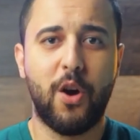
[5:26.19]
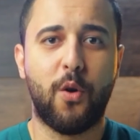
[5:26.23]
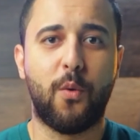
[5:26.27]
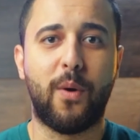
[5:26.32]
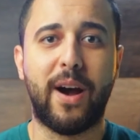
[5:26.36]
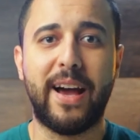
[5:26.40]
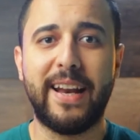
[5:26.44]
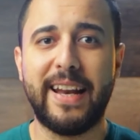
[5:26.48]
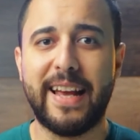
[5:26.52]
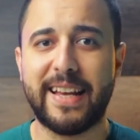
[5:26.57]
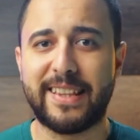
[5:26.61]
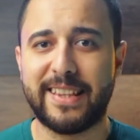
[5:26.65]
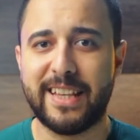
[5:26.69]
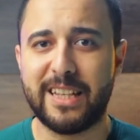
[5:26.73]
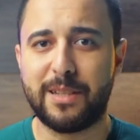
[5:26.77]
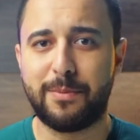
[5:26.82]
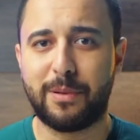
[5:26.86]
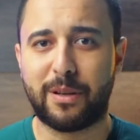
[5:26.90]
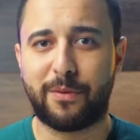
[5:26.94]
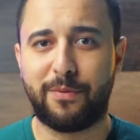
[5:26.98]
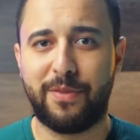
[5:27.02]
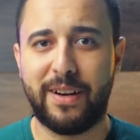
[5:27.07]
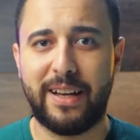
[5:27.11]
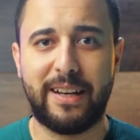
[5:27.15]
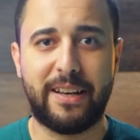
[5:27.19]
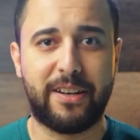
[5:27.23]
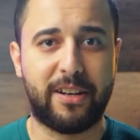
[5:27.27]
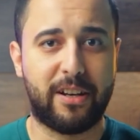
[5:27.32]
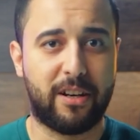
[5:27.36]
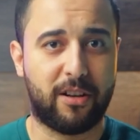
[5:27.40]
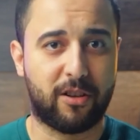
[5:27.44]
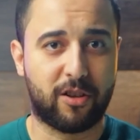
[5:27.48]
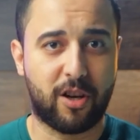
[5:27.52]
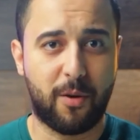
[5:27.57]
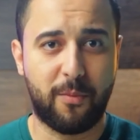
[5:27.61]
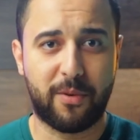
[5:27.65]
وهل هتناسبك فعلا
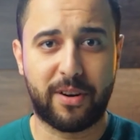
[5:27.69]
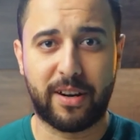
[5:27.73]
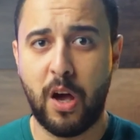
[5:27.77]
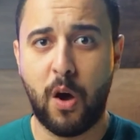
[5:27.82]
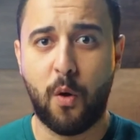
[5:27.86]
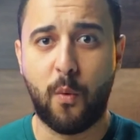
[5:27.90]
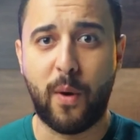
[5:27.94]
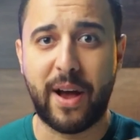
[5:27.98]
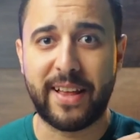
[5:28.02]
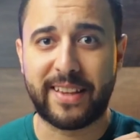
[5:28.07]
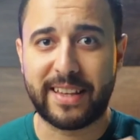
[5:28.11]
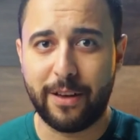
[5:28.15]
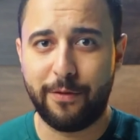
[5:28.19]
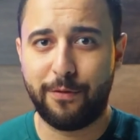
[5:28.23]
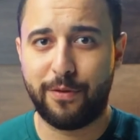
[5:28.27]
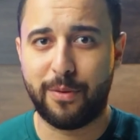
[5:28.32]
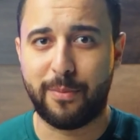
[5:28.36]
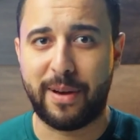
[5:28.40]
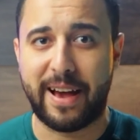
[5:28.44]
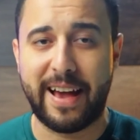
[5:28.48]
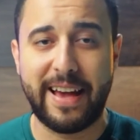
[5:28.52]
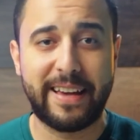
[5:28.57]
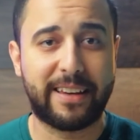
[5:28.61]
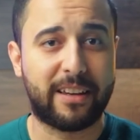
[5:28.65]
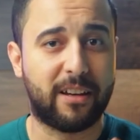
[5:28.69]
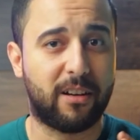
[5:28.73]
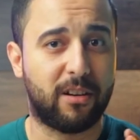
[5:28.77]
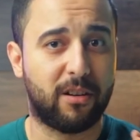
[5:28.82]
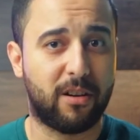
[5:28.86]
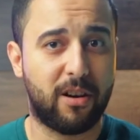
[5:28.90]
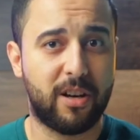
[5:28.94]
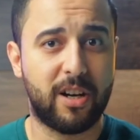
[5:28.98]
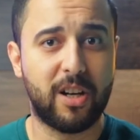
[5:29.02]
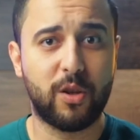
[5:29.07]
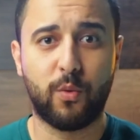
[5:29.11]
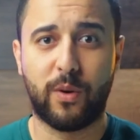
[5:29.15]
الكاميرا وهتكفي معاك
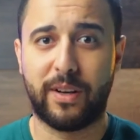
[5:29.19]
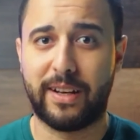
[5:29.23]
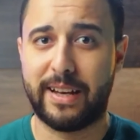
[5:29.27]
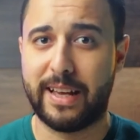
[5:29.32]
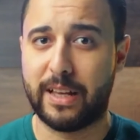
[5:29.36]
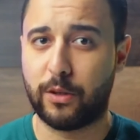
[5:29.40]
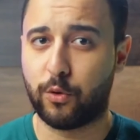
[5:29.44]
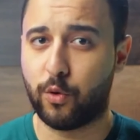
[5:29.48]
الغرض ولا